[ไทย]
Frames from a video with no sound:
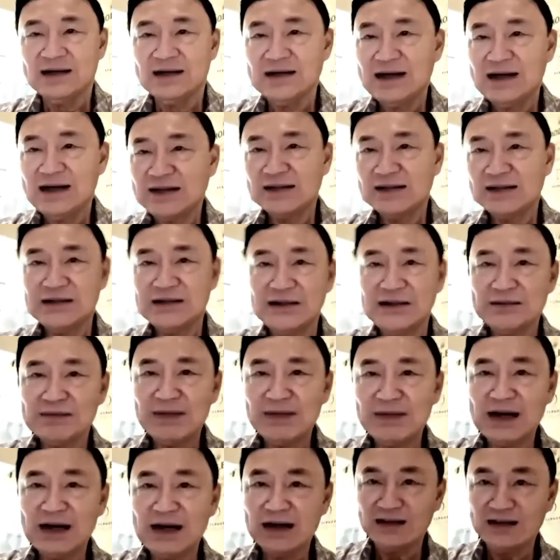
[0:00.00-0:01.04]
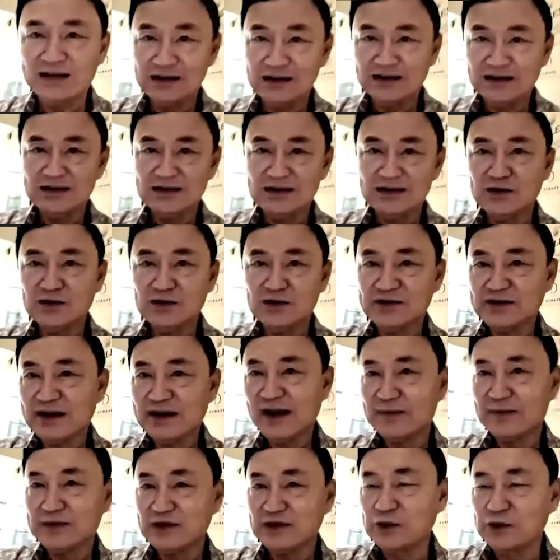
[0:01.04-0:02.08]
ยังยึดมั่นชุดสนับ
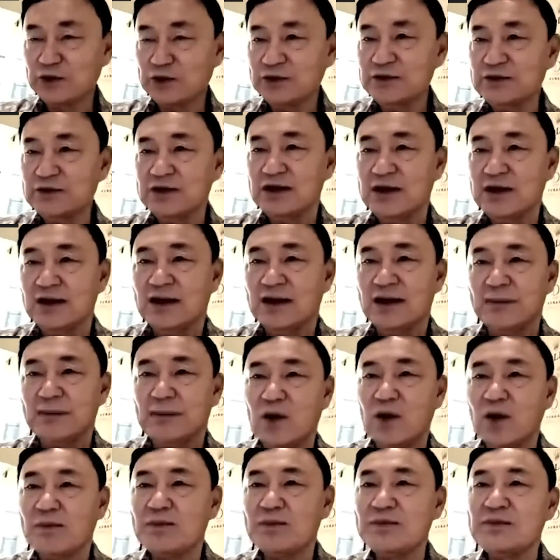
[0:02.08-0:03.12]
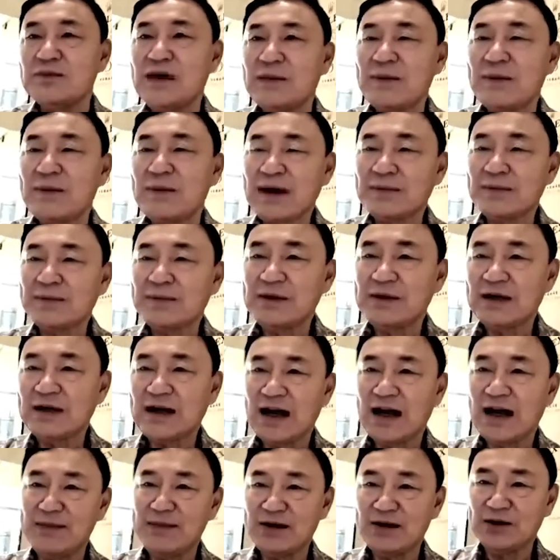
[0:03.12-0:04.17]
สนุนผมและพรรคเพื่อไท
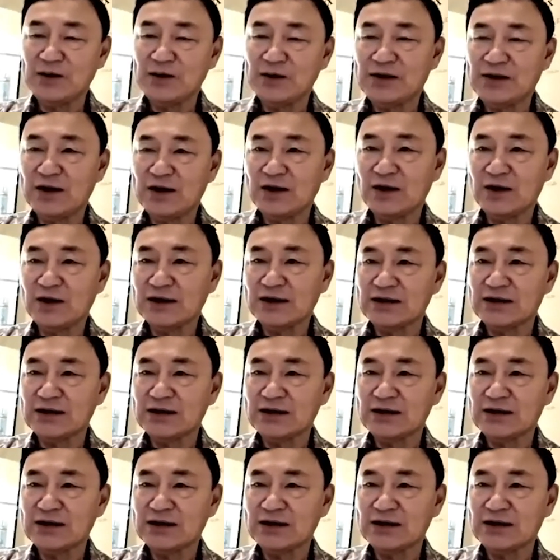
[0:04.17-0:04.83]
ยมาโดยตลอด